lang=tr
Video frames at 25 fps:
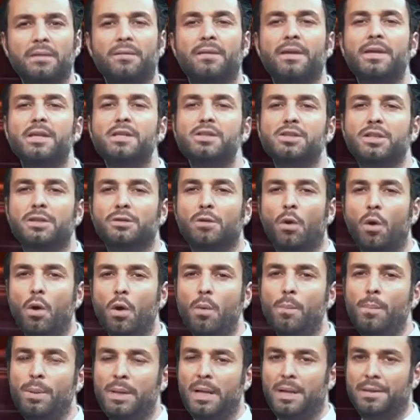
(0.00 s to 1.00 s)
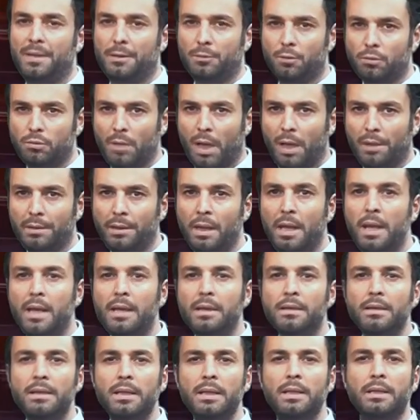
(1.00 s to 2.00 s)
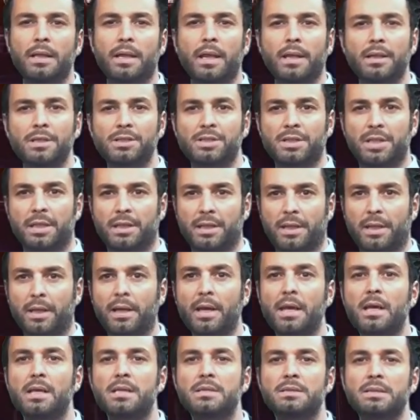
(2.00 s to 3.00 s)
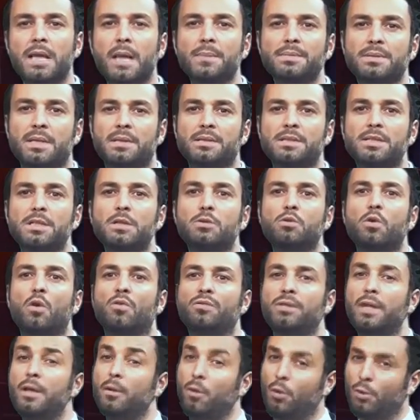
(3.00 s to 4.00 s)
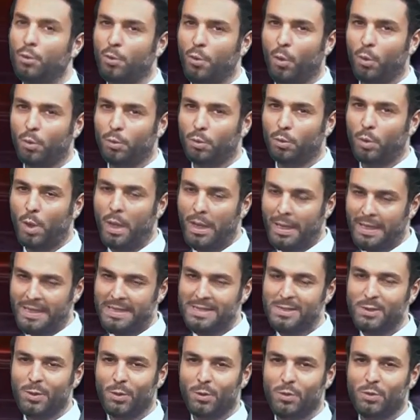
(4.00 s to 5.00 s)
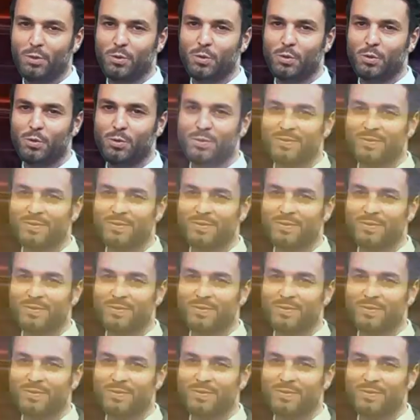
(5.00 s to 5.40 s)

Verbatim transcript: ve hijyeni ön planda tutan Niğde Yenice'deki Samsat Çiğ Köfte'ye konuk olduk. İzliyoruz.